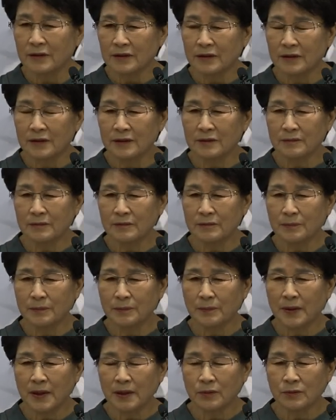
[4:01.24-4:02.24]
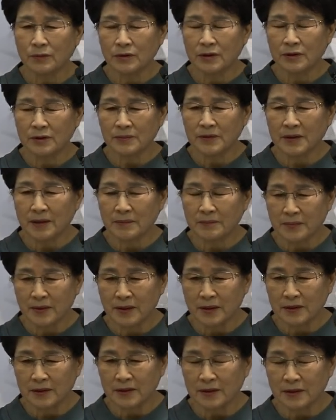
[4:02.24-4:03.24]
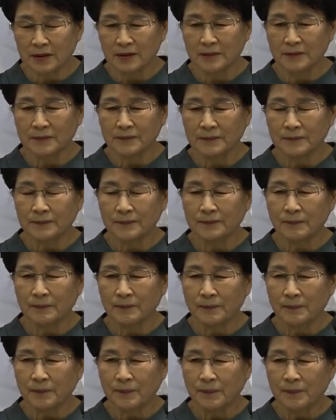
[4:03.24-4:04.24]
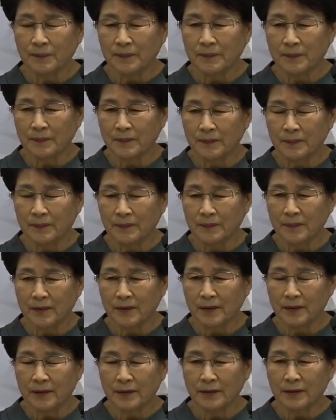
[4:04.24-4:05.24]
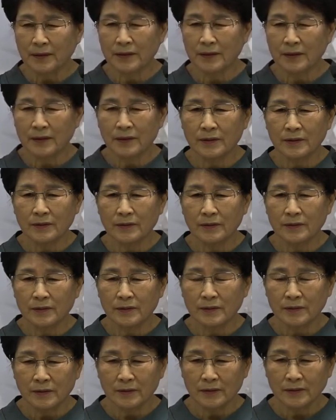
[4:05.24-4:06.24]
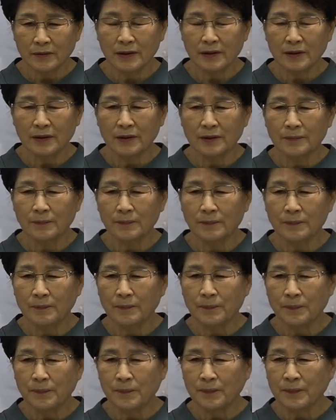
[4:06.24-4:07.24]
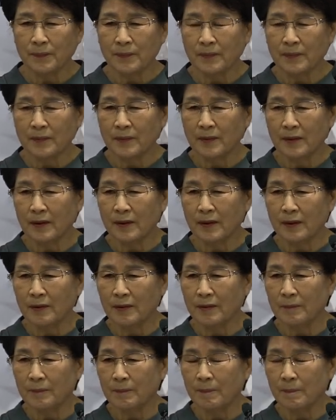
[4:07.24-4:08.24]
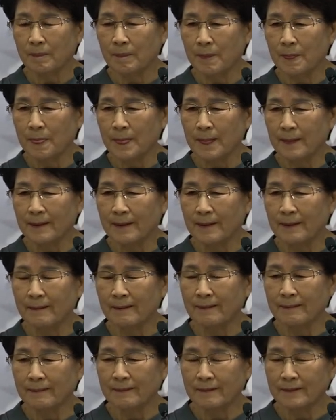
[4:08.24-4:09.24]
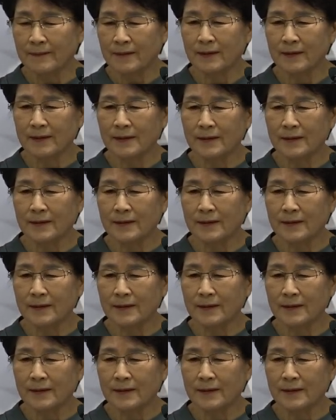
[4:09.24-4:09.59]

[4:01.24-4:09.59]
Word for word: 여러분 193페이지 음, 193페이지 그, 에서 12번째 줄 읽겠습니다. 네. 네.